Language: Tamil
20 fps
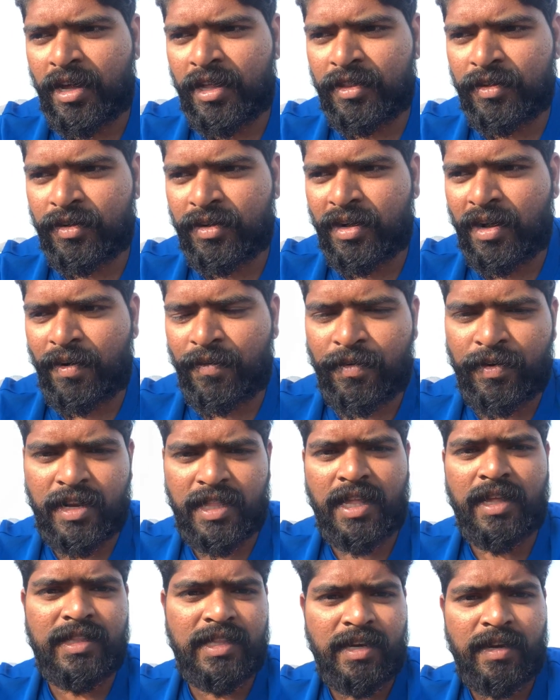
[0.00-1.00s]

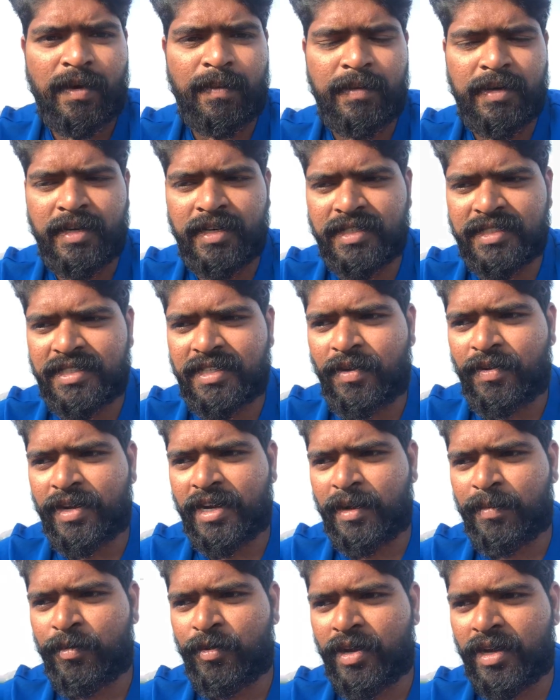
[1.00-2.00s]
அது தான் தெரியும் அப்படின்னு நினச்சிட்டு
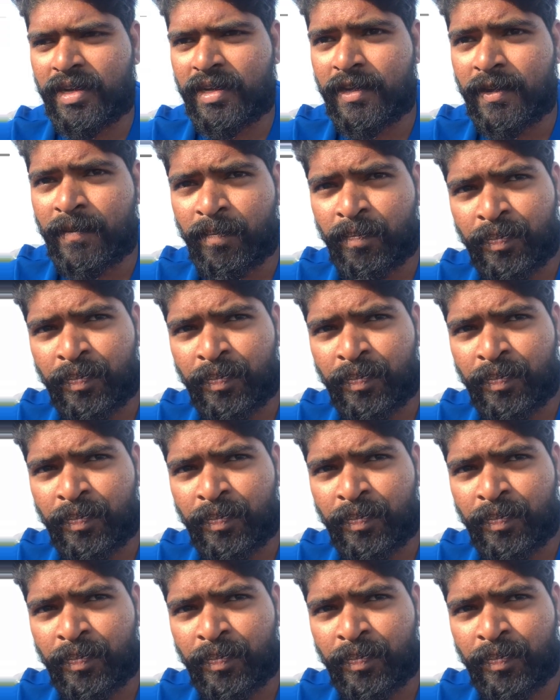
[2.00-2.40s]
அவங்க என்ன பண்ணுவாங்க